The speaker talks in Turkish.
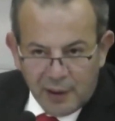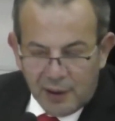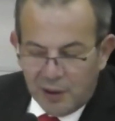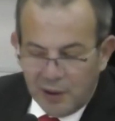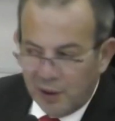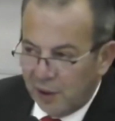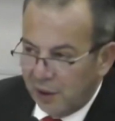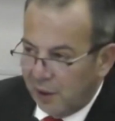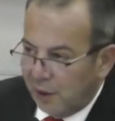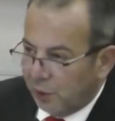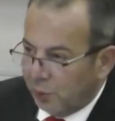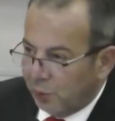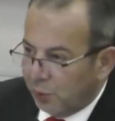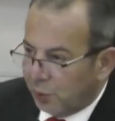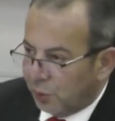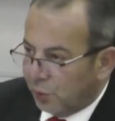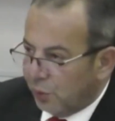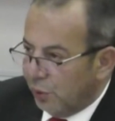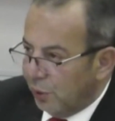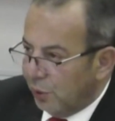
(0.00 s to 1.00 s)
İncirlik
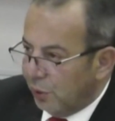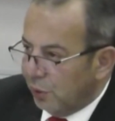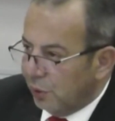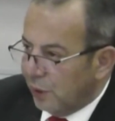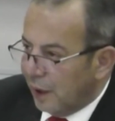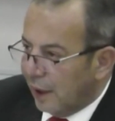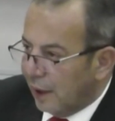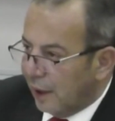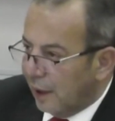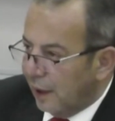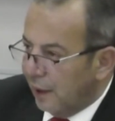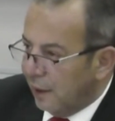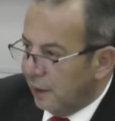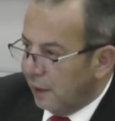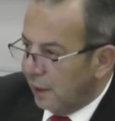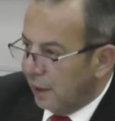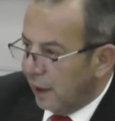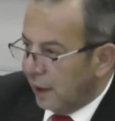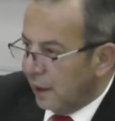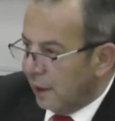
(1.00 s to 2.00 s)
üssü derhal
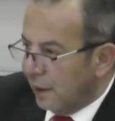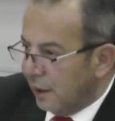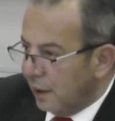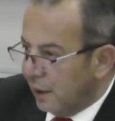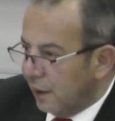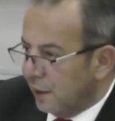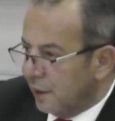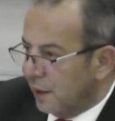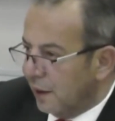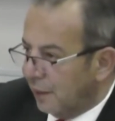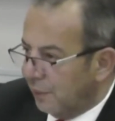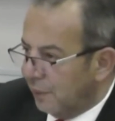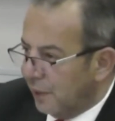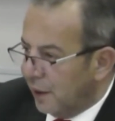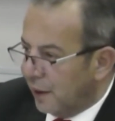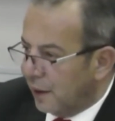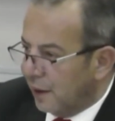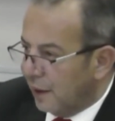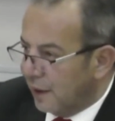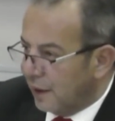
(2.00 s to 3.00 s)
arındırılsın
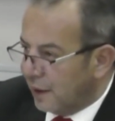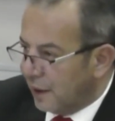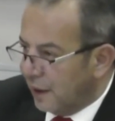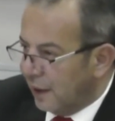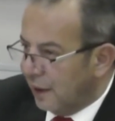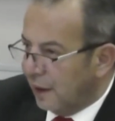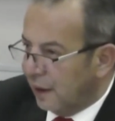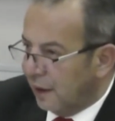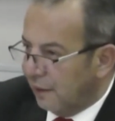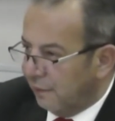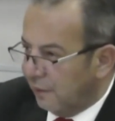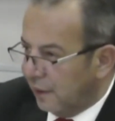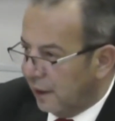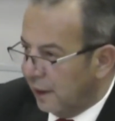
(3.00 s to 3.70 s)
Amerikan askerinden